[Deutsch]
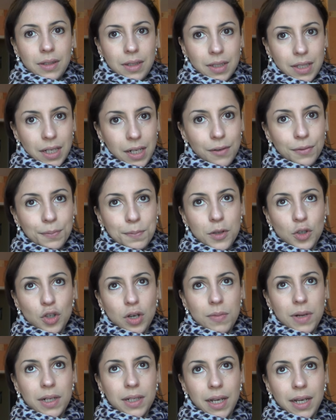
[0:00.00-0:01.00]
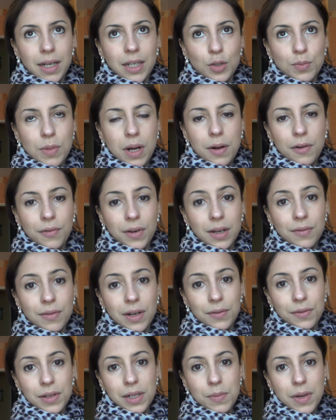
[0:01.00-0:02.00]
das hilft mir schon mal, denke ich mal, auf jeden
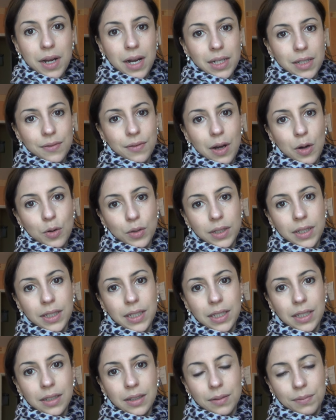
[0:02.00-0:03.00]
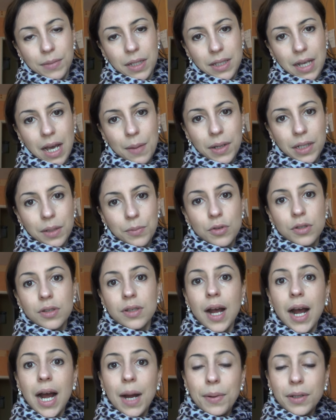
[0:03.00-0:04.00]
Fall viel mehr als Frauen, die ähm, jetzt arbeiten
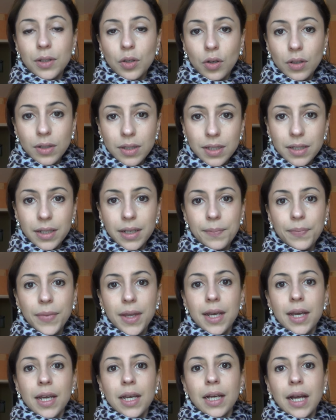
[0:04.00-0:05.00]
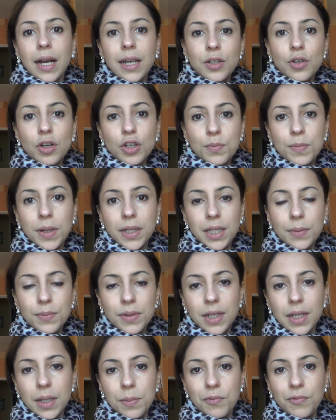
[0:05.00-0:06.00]
müssen. Aber trotzdem kann ich euch ein paar
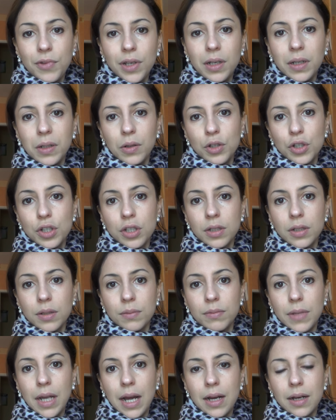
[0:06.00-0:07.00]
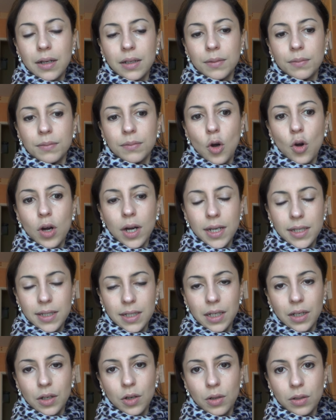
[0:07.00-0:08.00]
Tipps geben, wie ihr euch ähm, ja, ähm,
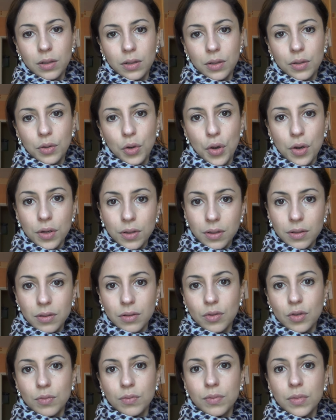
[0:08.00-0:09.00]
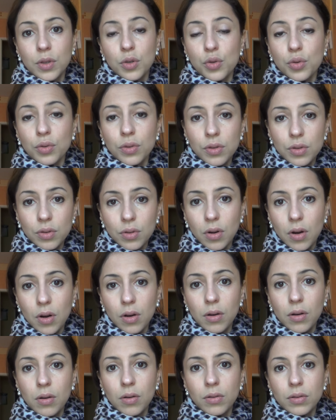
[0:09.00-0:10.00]
organisieren könnt, um gesund zu
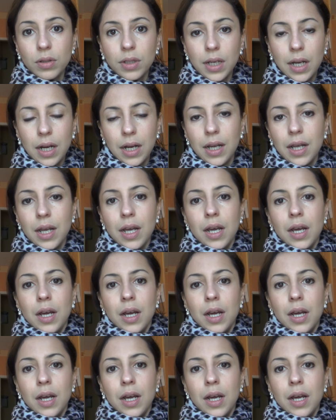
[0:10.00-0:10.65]
kochen und ja